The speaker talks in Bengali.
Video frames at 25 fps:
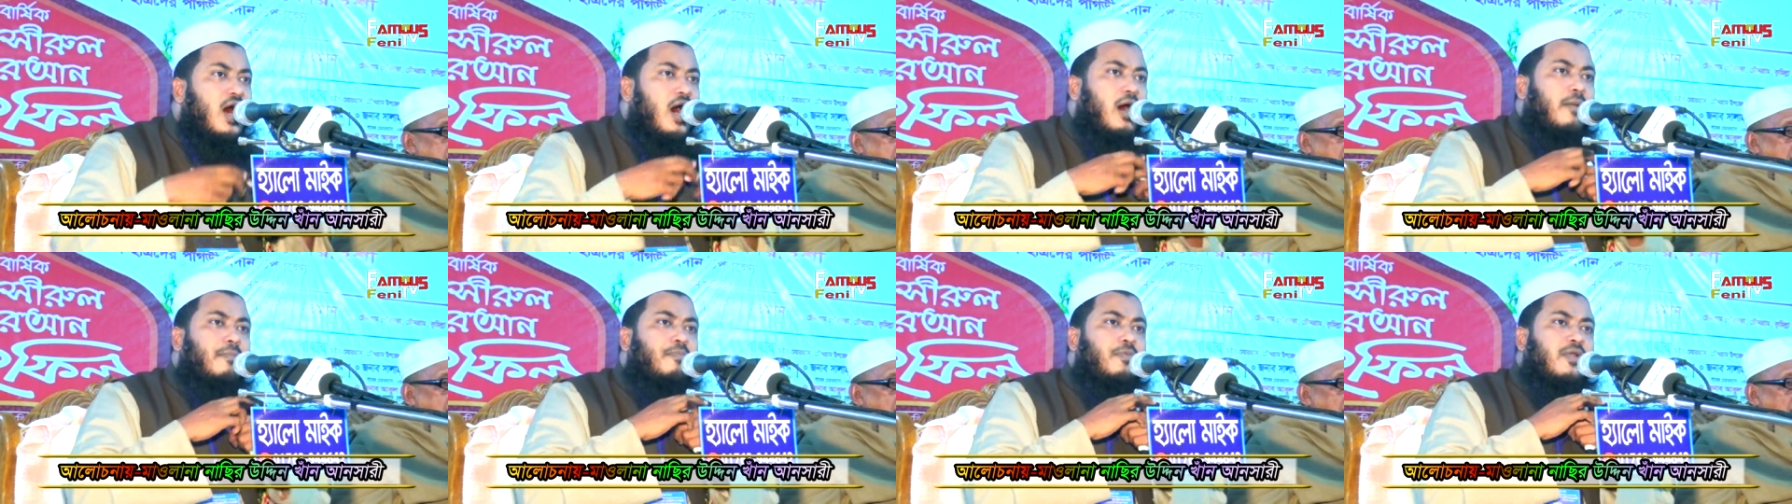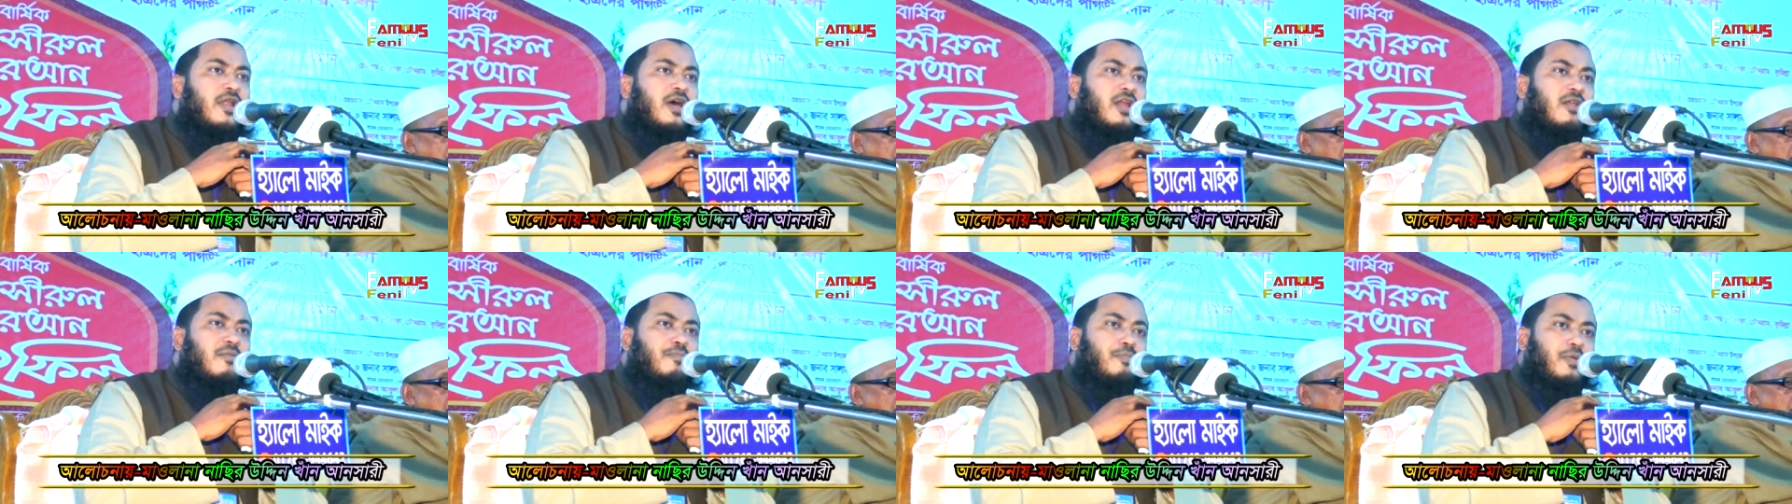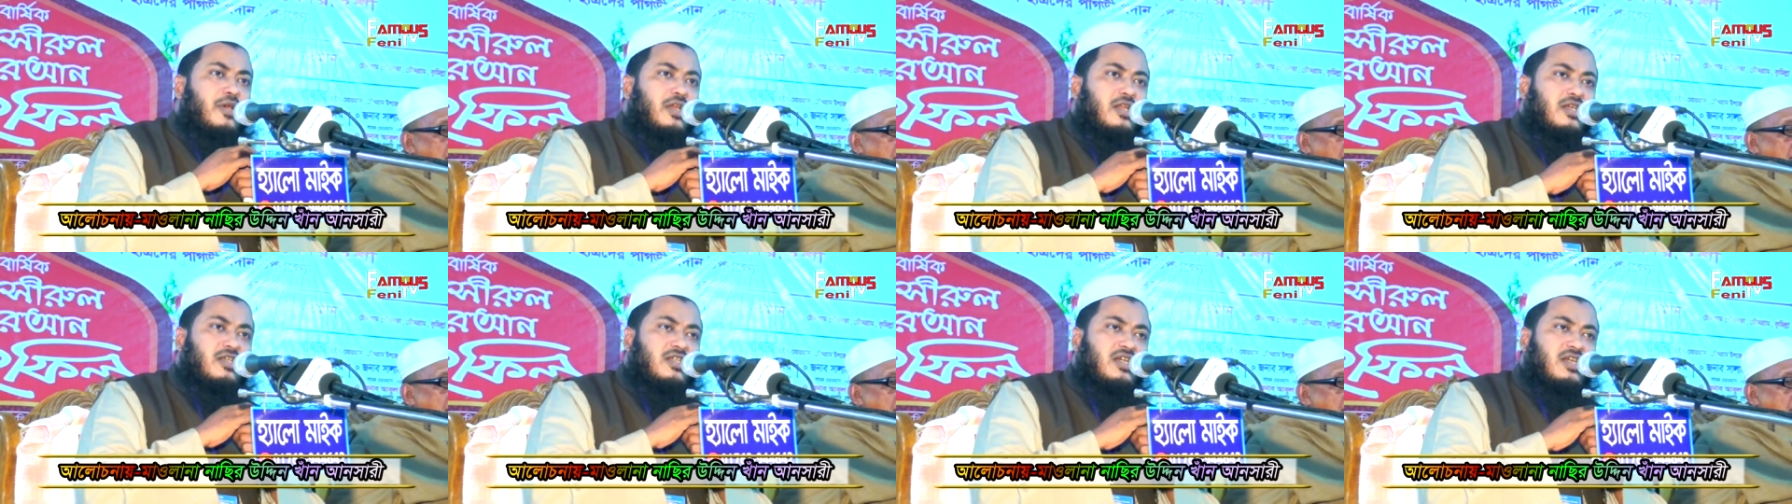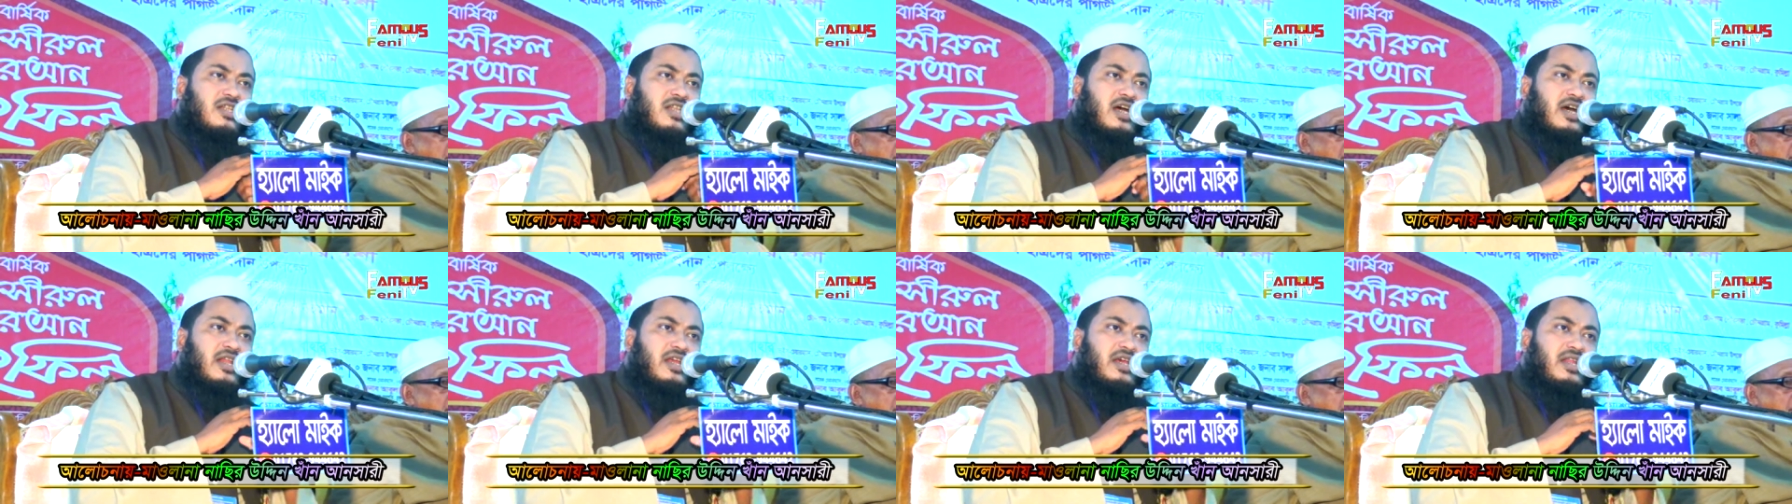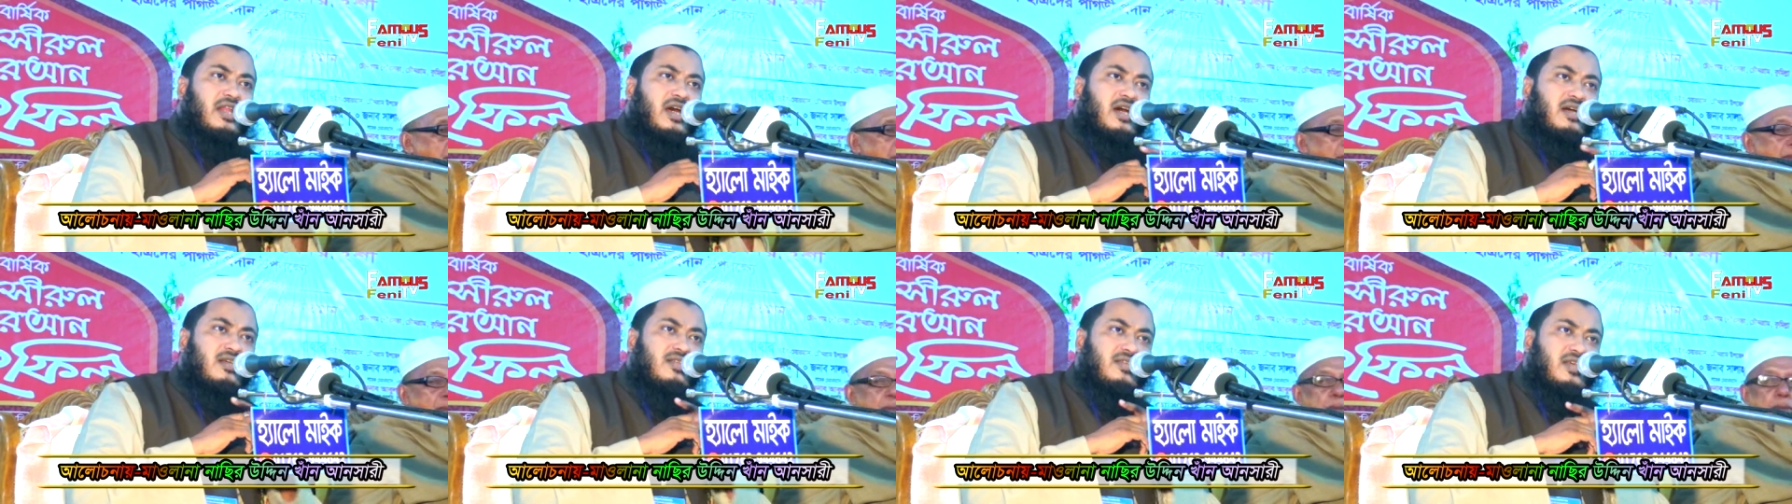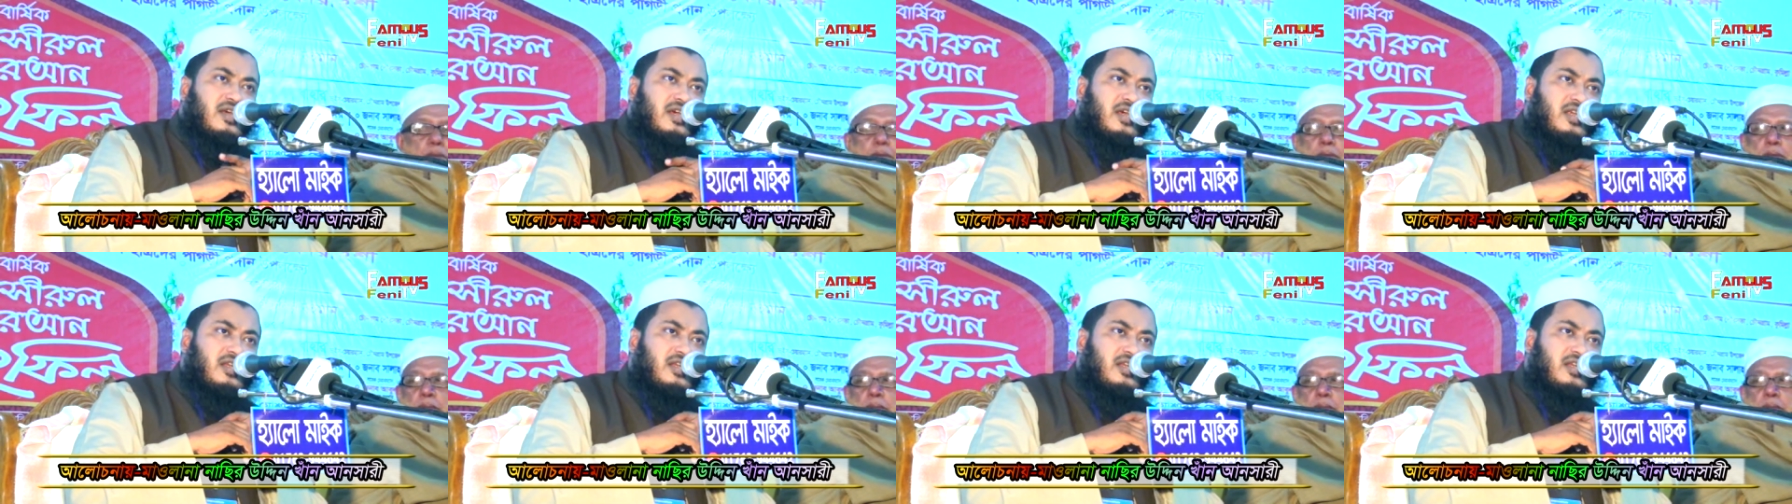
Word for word: আপনার পীর যে দাড়ি রাখছে